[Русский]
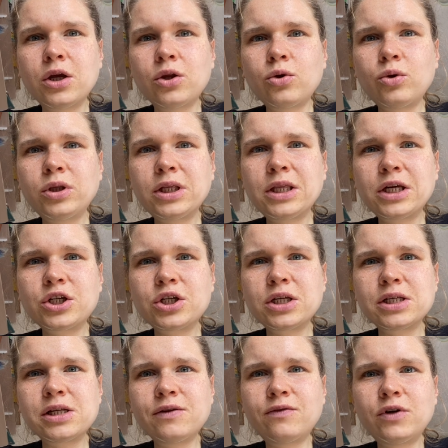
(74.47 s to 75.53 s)
Но это даже
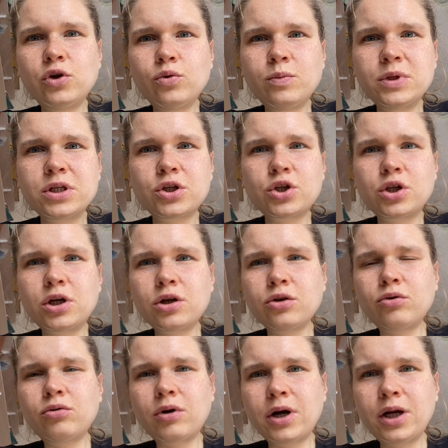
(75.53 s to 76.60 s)
если вы любите
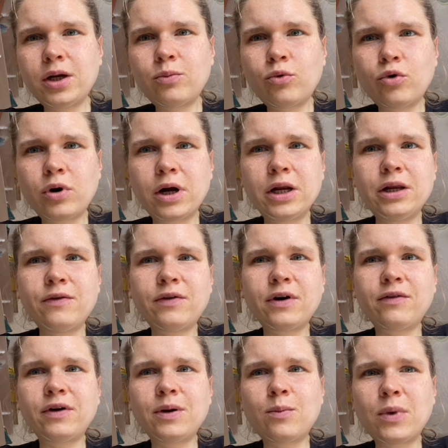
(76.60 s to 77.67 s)
жирную рыбу,
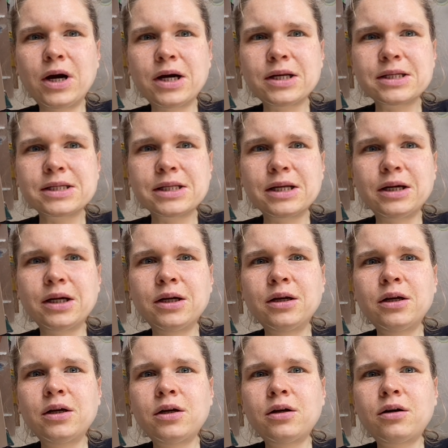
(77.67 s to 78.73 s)
оливковое
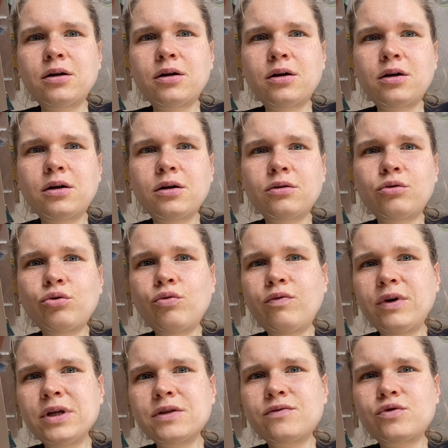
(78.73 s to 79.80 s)
масло, а, то у
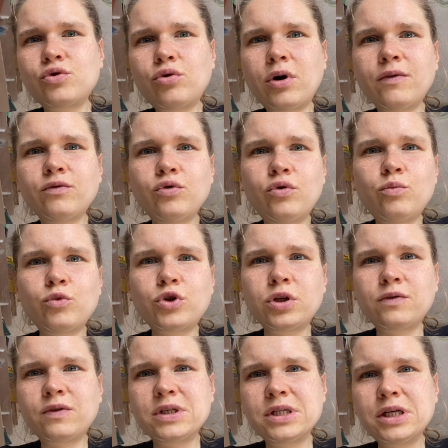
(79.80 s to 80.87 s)
вас все равно
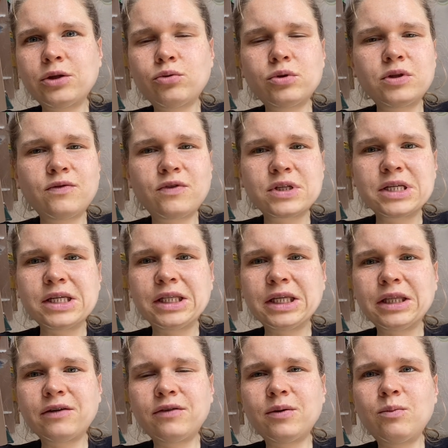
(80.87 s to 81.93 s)
может возникнуть дефицит
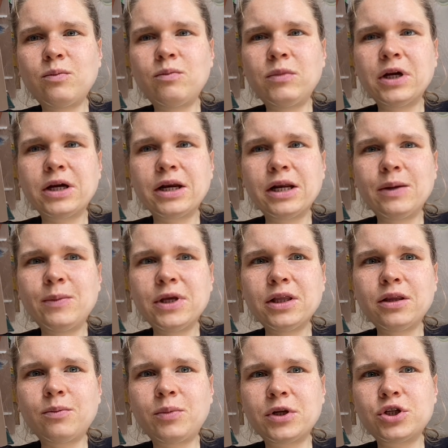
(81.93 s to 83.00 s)
этого
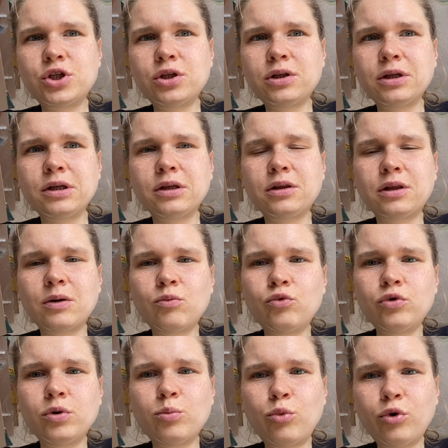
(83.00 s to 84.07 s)
микроэлемента. Причина
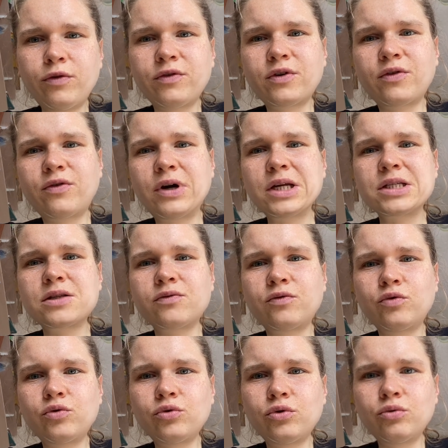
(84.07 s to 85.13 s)
тому любовь к
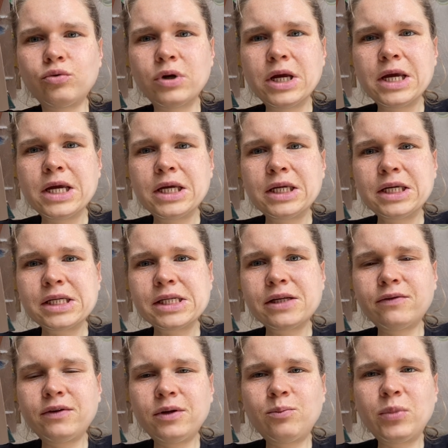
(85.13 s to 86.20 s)
фастфуду.
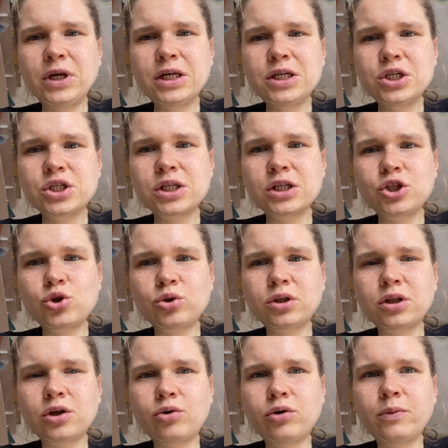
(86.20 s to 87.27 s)
Если вы периодически
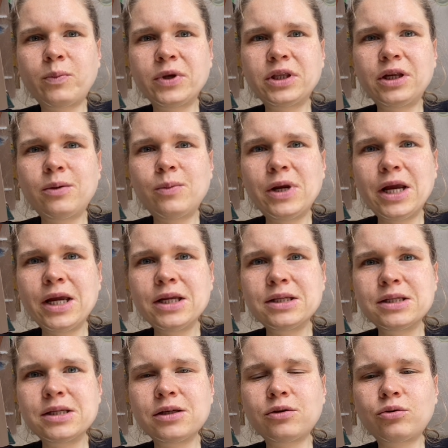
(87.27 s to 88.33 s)
что-то такое
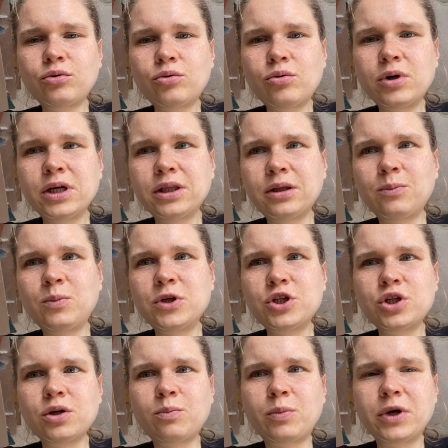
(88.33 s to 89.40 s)
потребляете, то эта
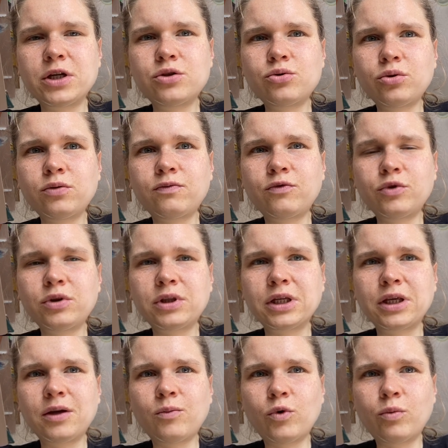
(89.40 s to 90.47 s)
пища пойдет вот
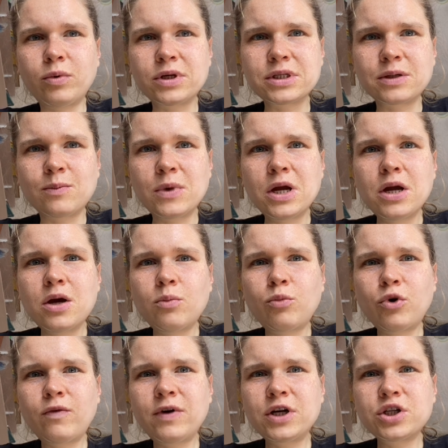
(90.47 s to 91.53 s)
таким образом.
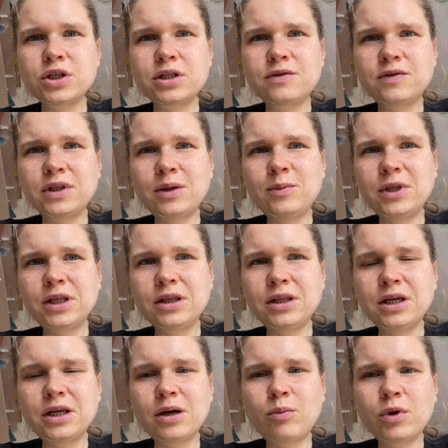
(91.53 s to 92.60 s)
Про важность витамина
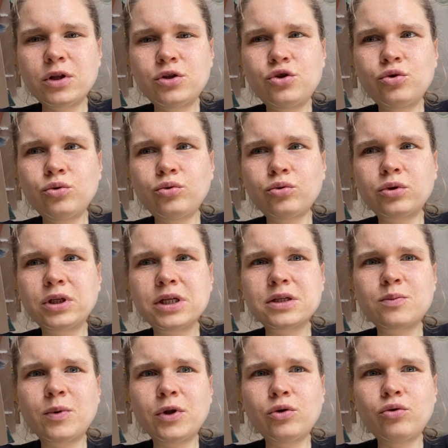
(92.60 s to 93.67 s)
D я молчу, тут
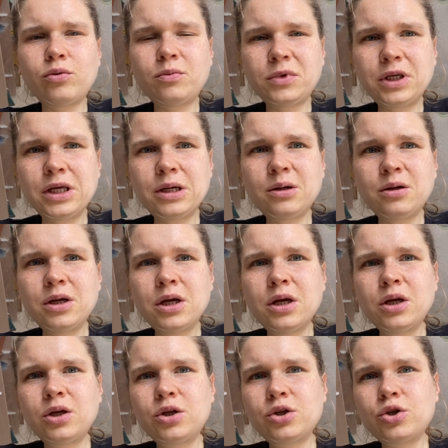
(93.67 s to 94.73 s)
есть поломки.
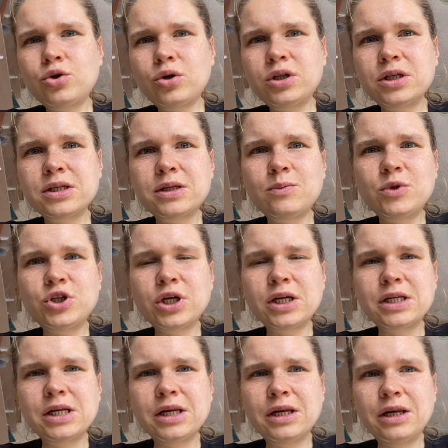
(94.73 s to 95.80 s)
Еще один
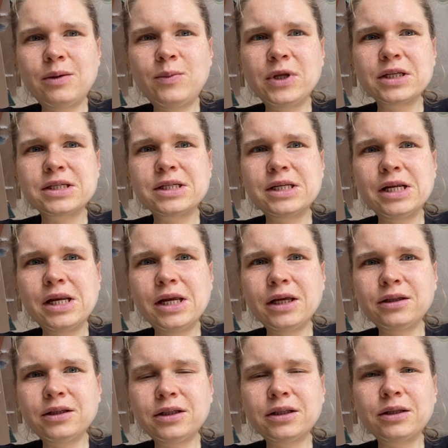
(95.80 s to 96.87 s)
замечательный элемент
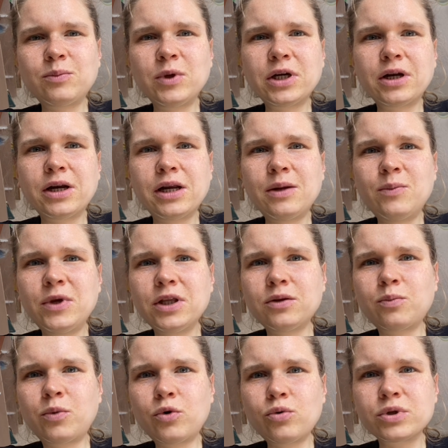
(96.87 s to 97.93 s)
селен. Этот
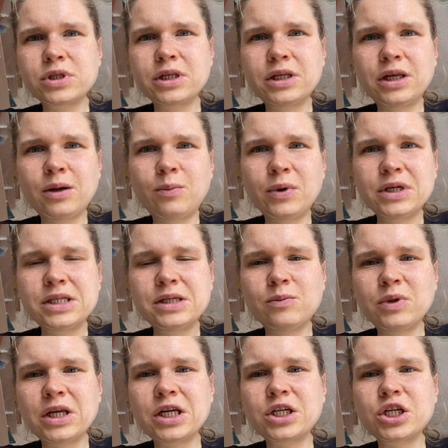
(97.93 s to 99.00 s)
микроэлемент просто
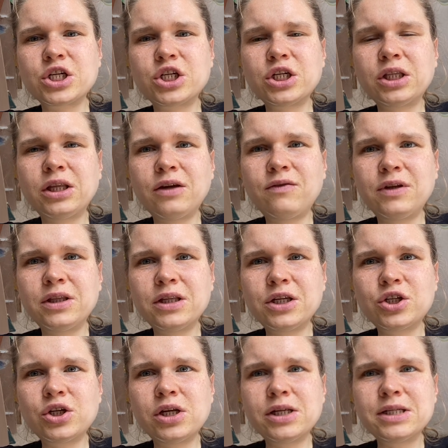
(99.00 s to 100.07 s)
необходим нашей
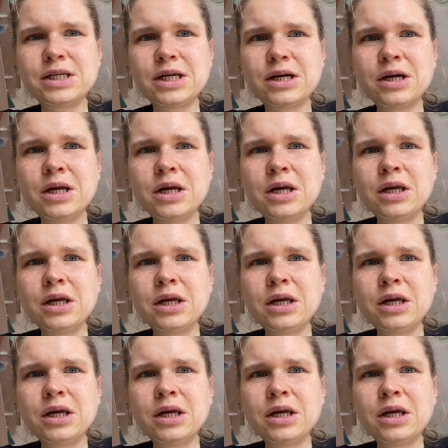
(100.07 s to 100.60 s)
щитовидной железе.